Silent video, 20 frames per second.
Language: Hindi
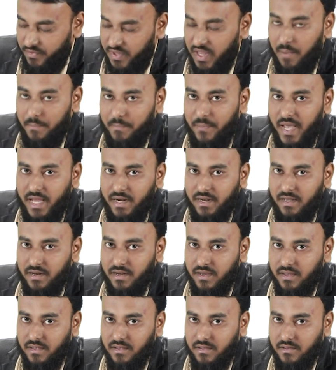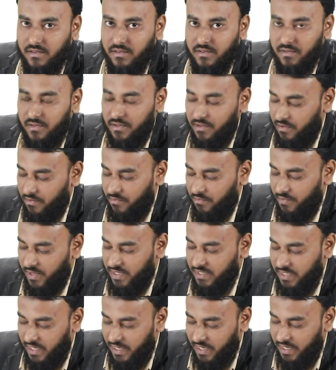कंपेयर करेंगे
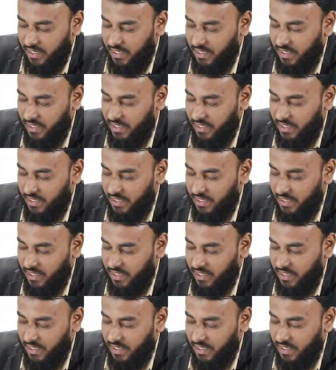मीन्स अगर